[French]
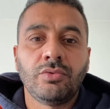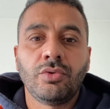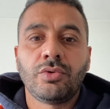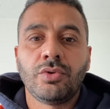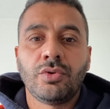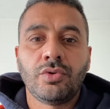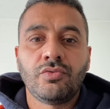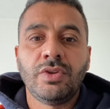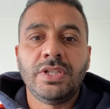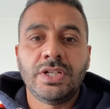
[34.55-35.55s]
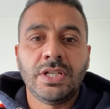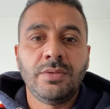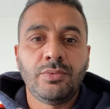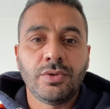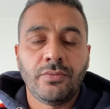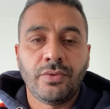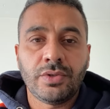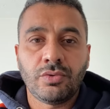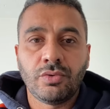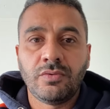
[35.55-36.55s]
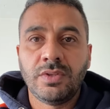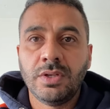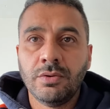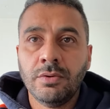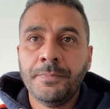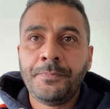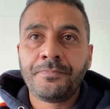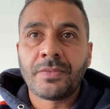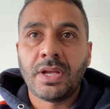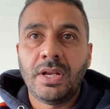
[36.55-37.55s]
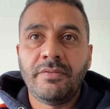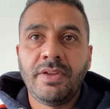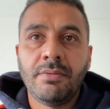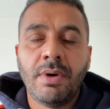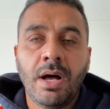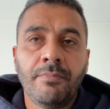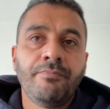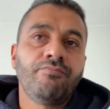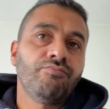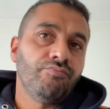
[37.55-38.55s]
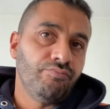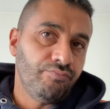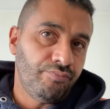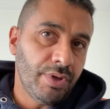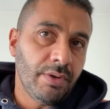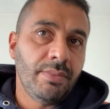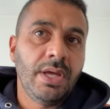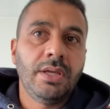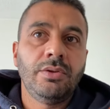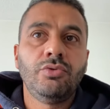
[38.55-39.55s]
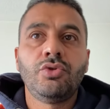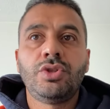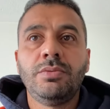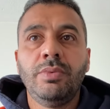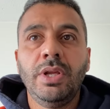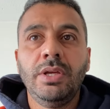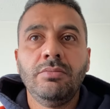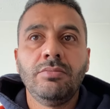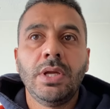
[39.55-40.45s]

Donc, euh, je vous l'ai déjà dit plusieurs fois sur d'autres vidéos, la VMA permet de cibler,